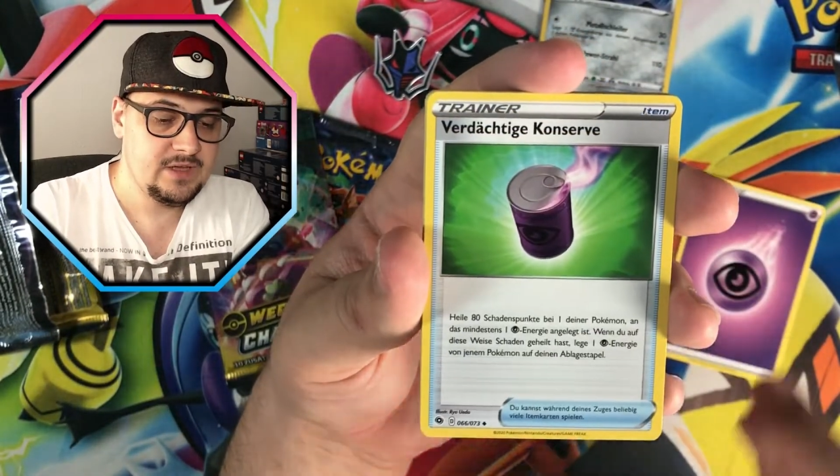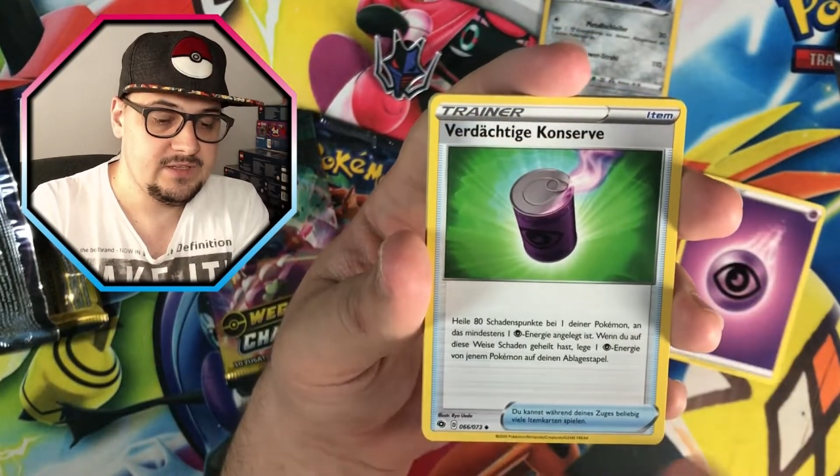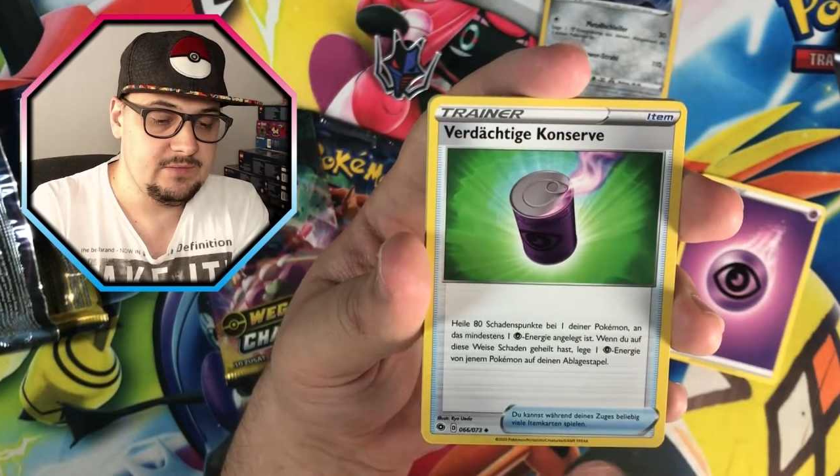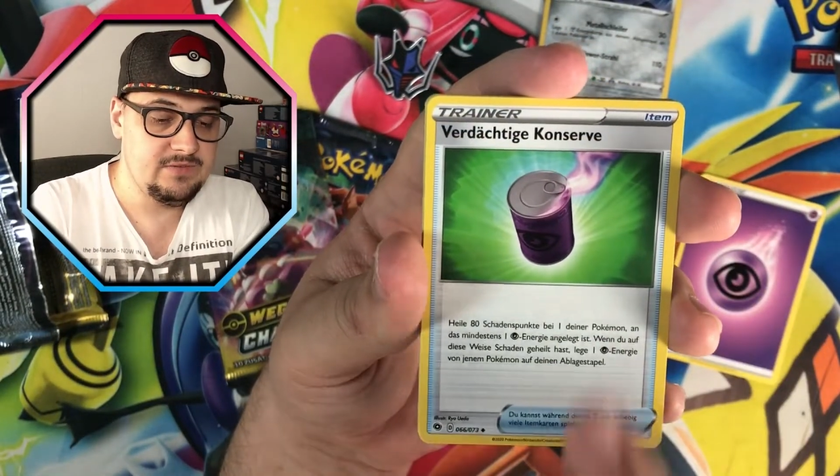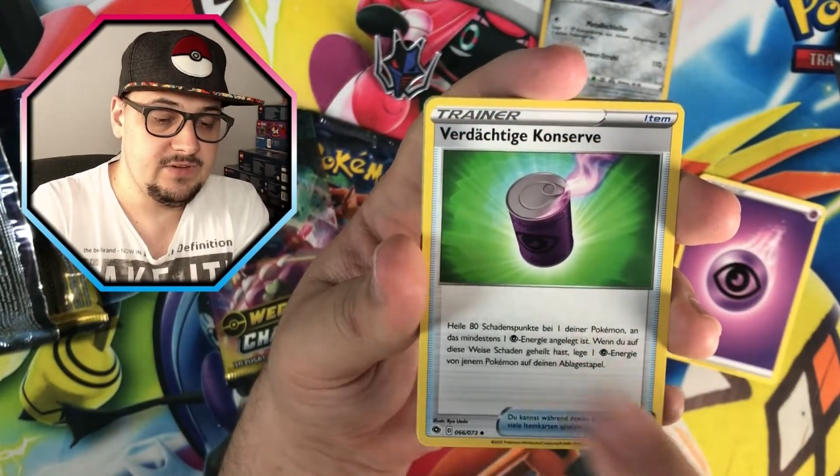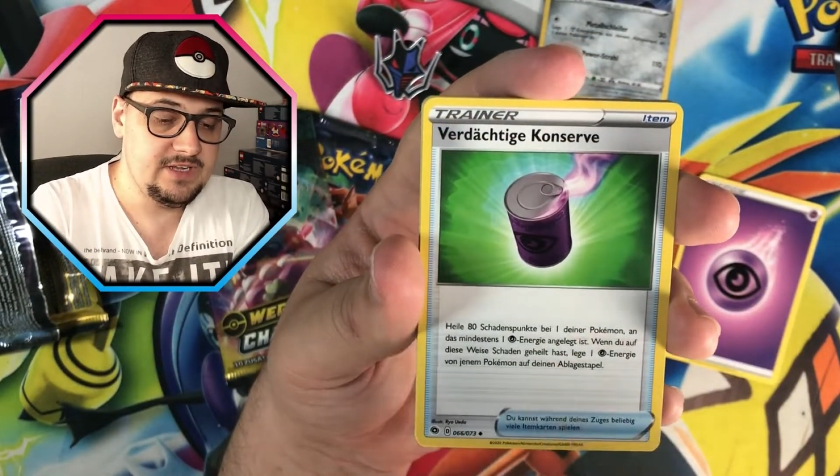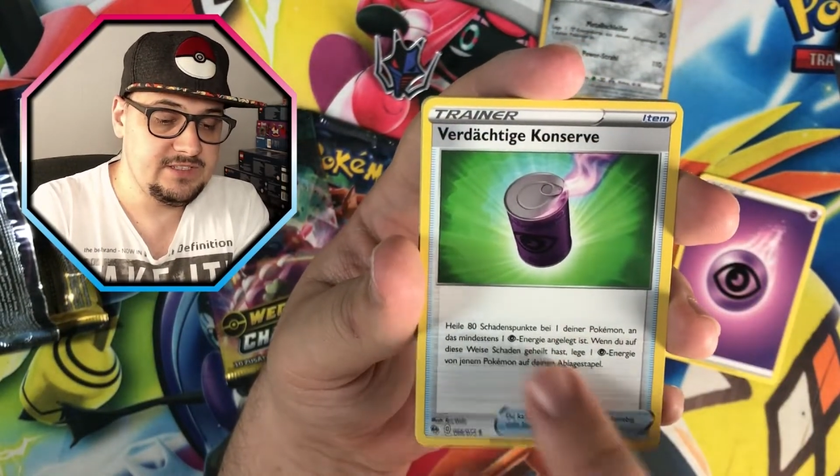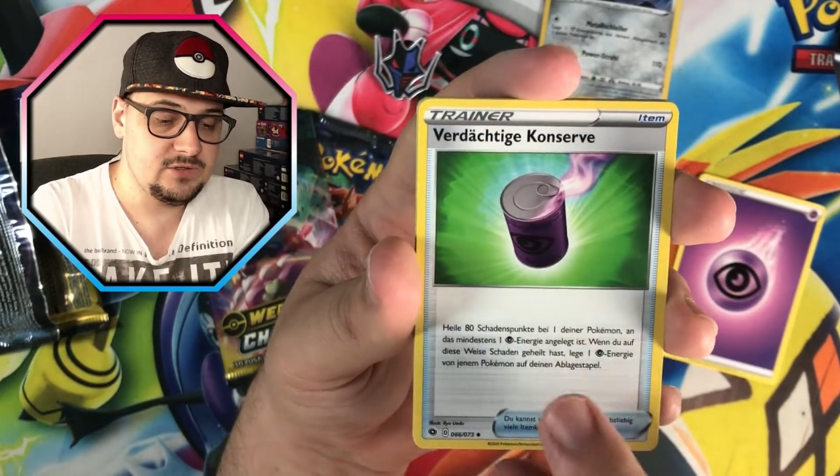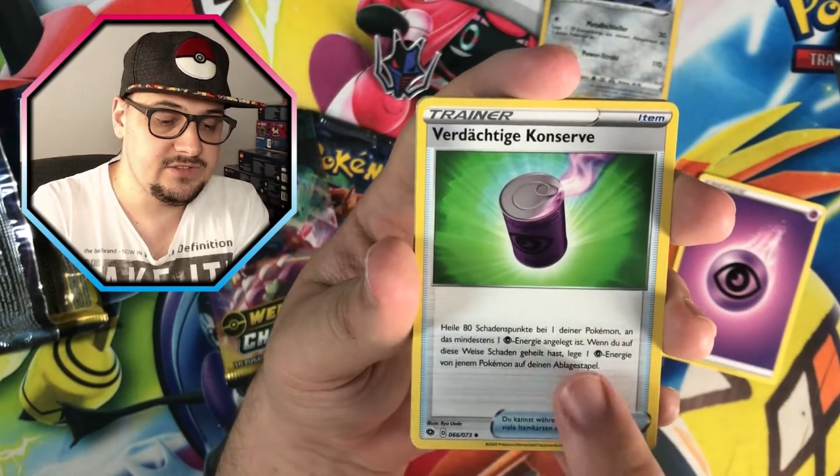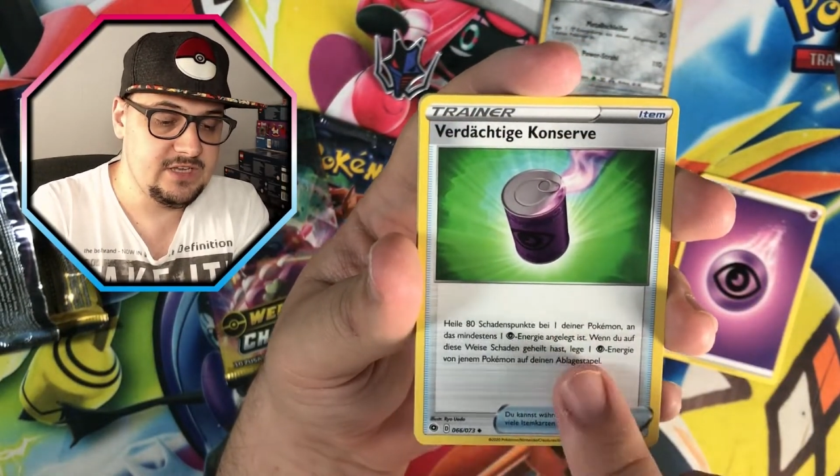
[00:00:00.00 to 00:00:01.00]
Da haben wir die
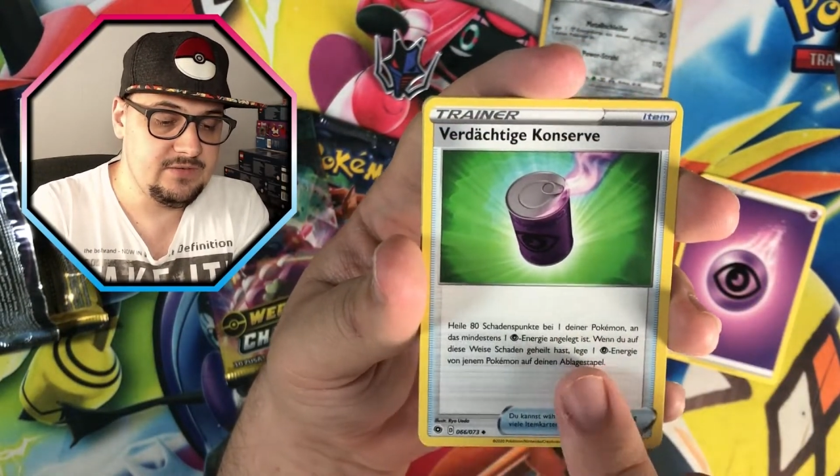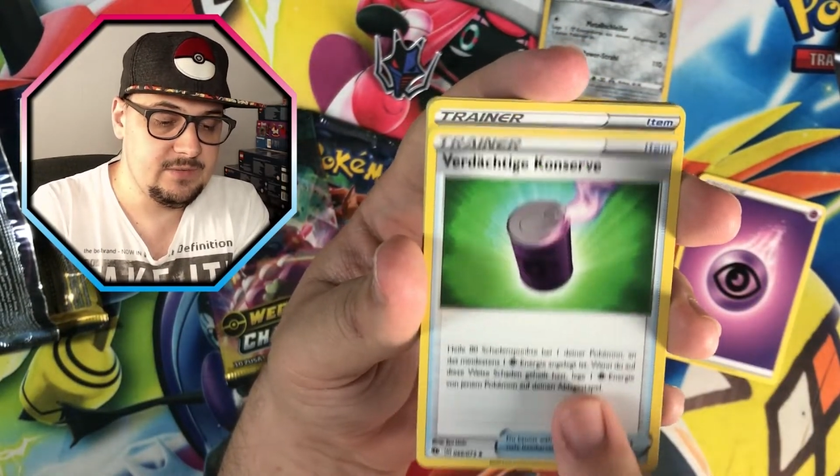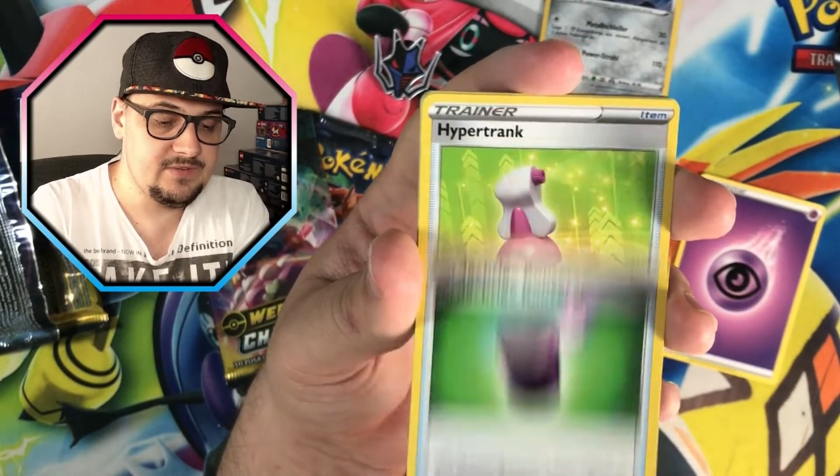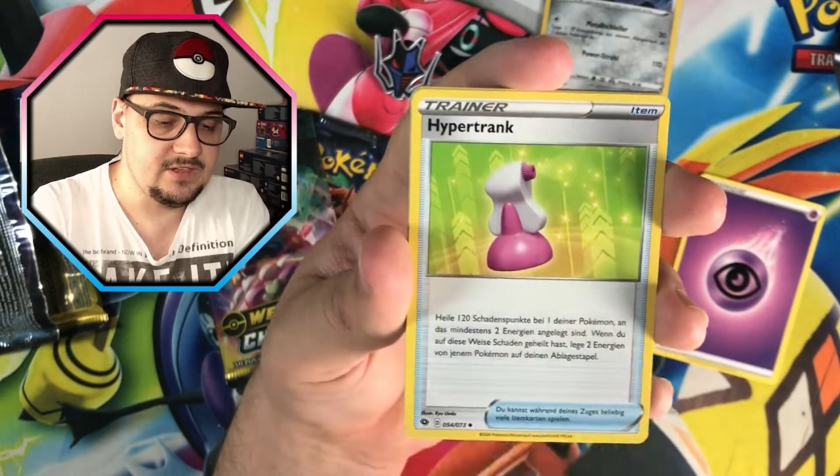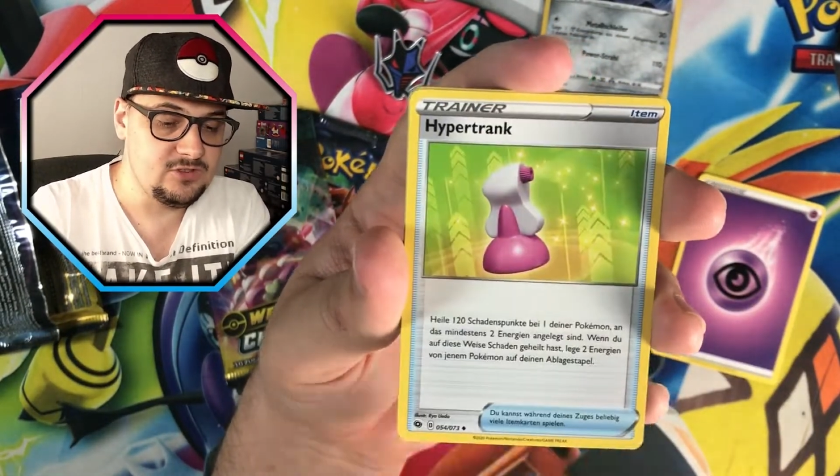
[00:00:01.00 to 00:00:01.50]
verdächtige Konserve, die gibt es ja als